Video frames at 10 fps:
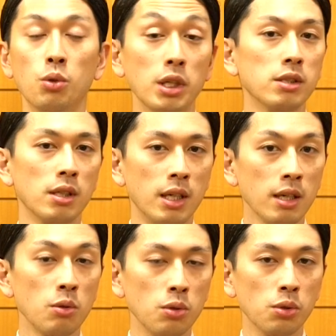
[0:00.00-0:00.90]
お手伝い
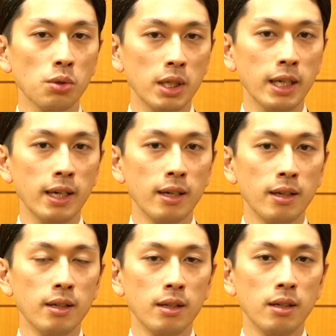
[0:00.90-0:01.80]
がこの動画で
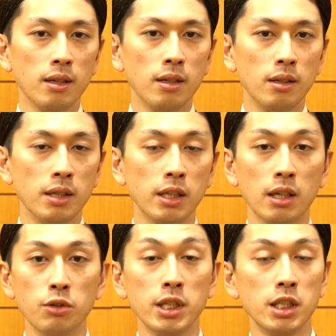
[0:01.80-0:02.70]
でき
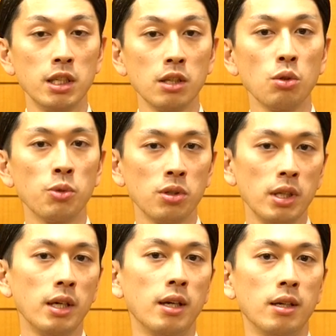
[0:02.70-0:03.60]
たら嬉しいなと思っ
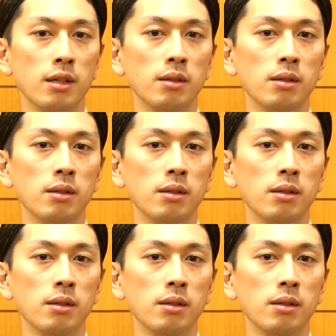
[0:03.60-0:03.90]
て